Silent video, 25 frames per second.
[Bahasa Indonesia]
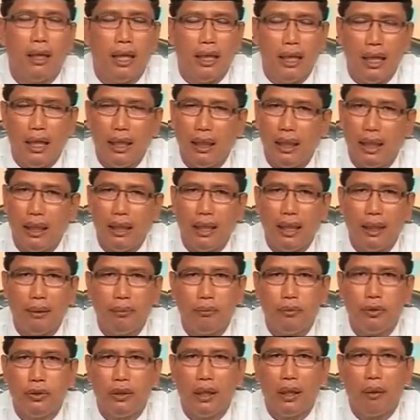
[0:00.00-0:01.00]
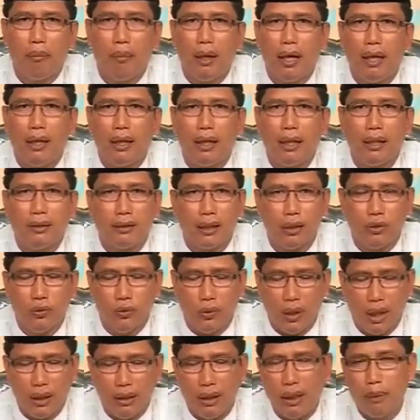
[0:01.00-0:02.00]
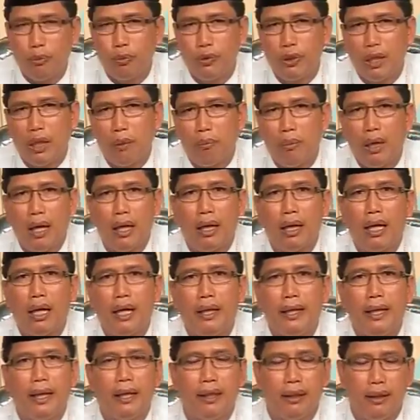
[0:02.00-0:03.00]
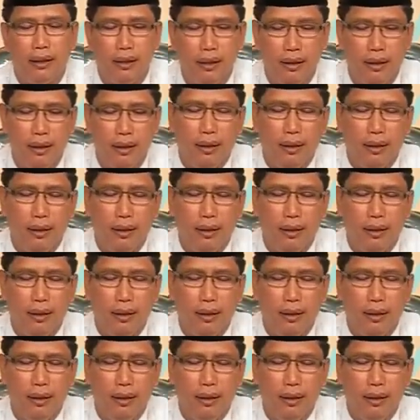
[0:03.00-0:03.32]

Kadang-kadang punya makna, satu kata punya makna yang